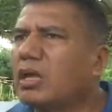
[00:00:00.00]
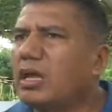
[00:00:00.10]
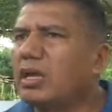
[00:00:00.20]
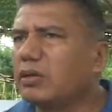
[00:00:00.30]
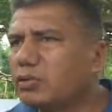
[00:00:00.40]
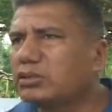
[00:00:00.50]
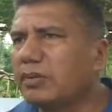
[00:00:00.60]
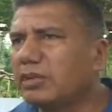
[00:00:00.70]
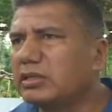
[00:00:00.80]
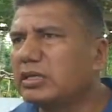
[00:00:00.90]
eh,
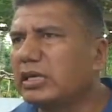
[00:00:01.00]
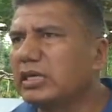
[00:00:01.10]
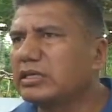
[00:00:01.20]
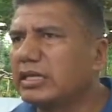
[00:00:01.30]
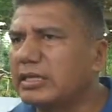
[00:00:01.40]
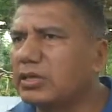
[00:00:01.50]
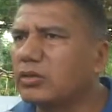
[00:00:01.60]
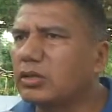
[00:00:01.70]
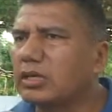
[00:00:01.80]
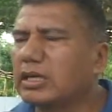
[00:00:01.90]
justamente
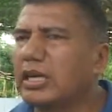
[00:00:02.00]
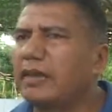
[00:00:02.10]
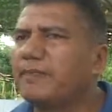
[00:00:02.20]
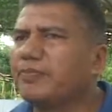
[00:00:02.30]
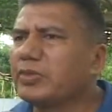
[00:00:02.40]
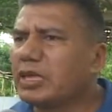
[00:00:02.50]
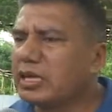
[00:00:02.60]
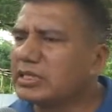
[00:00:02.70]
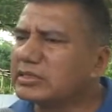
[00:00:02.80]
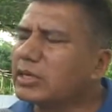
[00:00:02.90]
tratando de que
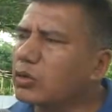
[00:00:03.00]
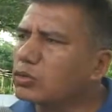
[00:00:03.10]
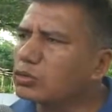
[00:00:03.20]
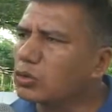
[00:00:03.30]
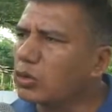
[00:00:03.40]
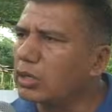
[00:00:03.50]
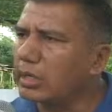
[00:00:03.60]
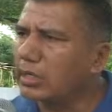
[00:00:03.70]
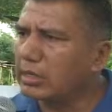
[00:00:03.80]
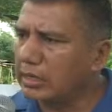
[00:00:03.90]
eh, se
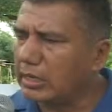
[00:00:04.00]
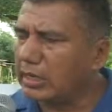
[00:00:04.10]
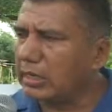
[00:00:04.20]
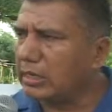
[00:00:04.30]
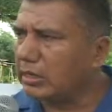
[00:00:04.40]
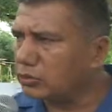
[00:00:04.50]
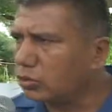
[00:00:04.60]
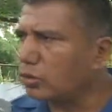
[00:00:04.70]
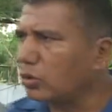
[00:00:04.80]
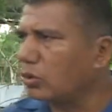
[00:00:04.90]
controle
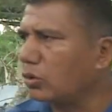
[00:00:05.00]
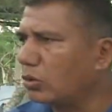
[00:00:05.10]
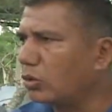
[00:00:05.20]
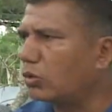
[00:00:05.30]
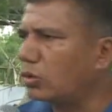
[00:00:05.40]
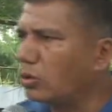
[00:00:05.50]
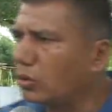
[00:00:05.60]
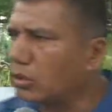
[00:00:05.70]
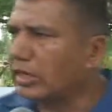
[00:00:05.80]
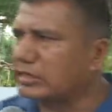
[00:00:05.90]
todo
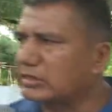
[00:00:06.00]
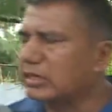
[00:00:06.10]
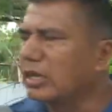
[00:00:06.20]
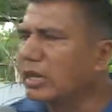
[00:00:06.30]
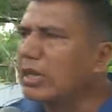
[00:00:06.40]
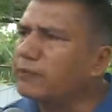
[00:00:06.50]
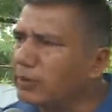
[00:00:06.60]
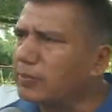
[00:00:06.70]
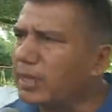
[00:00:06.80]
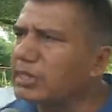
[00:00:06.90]
lo, que es
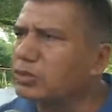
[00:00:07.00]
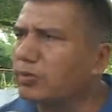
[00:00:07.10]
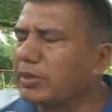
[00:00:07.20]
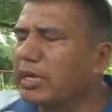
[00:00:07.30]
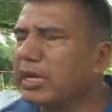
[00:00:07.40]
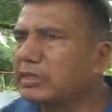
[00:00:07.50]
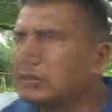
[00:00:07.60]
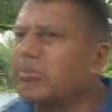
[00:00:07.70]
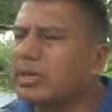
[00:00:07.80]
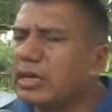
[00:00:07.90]
enfermedades tropicales.
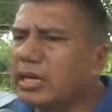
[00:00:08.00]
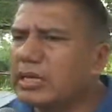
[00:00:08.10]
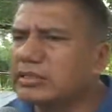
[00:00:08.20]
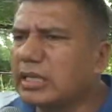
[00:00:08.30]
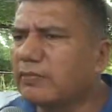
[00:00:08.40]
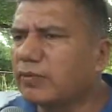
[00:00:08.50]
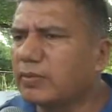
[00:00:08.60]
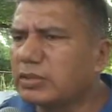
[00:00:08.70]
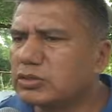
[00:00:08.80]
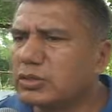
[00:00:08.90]
Esta
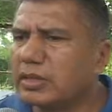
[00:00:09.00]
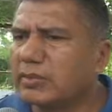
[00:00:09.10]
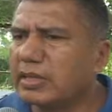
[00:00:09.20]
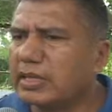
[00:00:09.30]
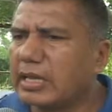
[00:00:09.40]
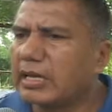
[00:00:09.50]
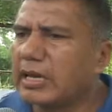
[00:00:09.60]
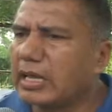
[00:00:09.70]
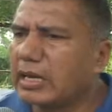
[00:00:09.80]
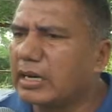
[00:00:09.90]
información debe dar
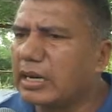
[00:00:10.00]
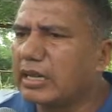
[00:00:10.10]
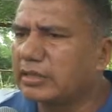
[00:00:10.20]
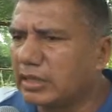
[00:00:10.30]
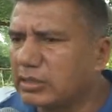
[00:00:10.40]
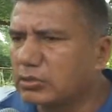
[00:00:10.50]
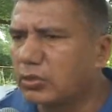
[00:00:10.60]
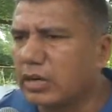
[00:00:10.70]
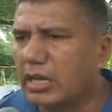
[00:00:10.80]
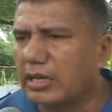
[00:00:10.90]
la, la
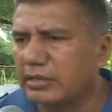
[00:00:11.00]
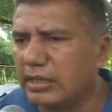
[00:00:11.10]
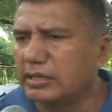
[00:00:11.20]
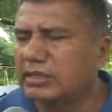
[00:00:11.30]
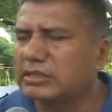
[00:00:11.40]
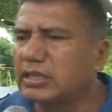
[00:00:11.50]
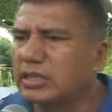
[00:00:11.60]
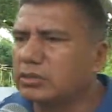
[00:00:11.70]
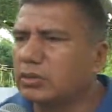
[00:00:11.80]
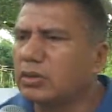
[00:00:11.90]
directora del
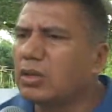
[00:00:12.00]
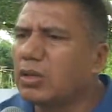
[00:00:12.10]
distrito